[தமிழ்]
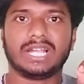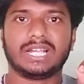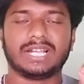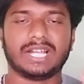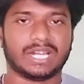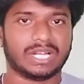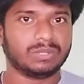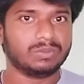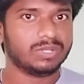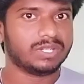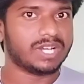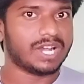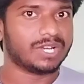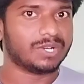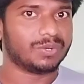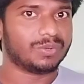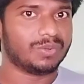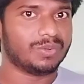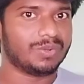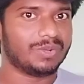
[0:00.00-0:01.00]
கனவு
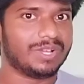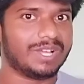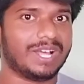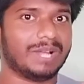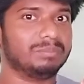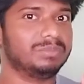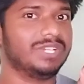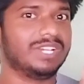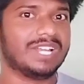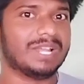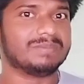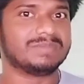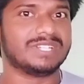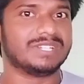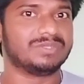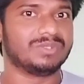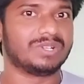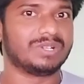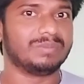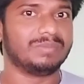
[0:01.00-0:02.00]
காணணும் அப்துல் கலாம் சார்
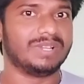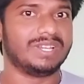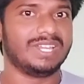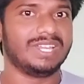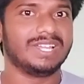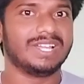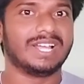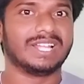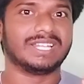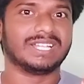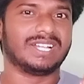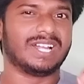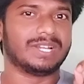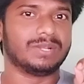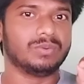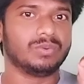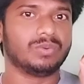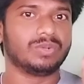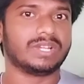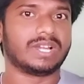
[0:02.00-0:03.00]
சொல்கிற மாதிரி அந்த
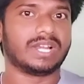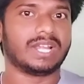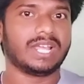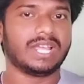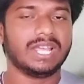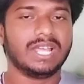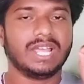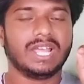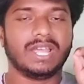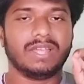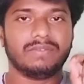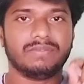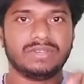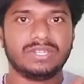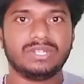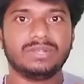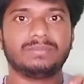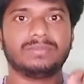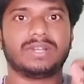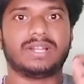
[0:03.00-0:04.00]
கனவுக்குண்டான
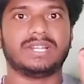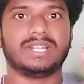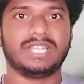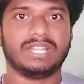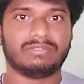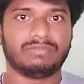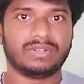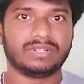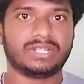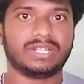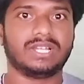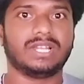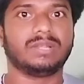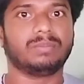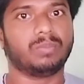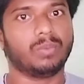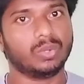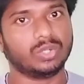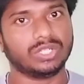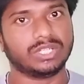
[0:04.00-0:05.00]
விஷயம் அந்த எஃபர்ட்டை
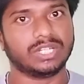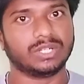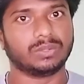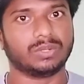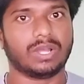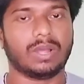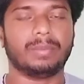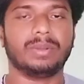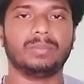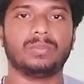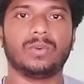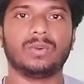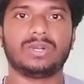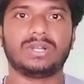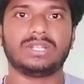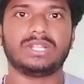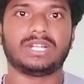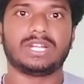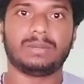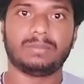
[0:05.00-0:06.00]
போட்டுகிட்டே இருக்கணும் அப்படி
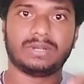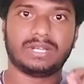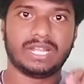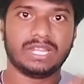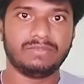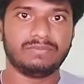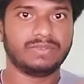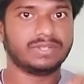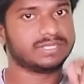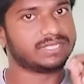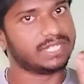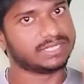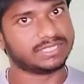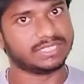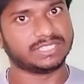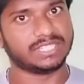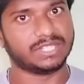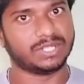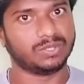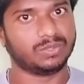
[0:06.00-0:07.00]
போட்டிருந்தீங்கன்னா நம்ம லைஃப்
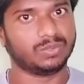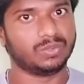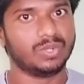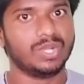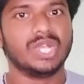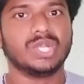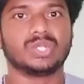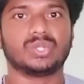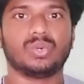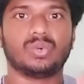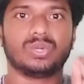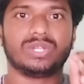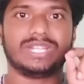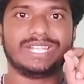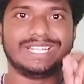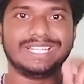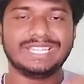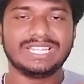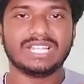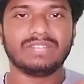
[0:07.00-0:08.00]
சக்ஸஸாக தான் இருக்கும் ஸோ
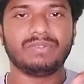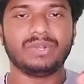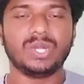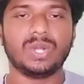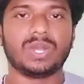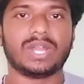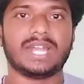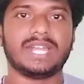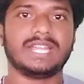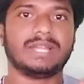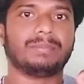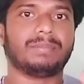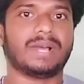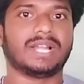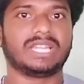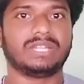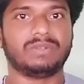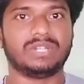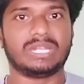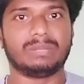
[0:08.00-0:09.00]
இந்த வீடியோவில் நீங்கள்
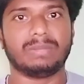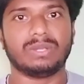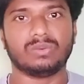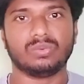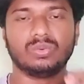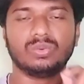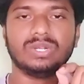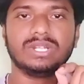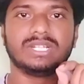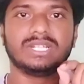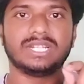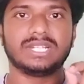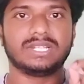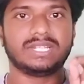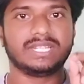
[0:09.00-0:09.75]
பார்த்த வரைக்குமே உங்களுக்கு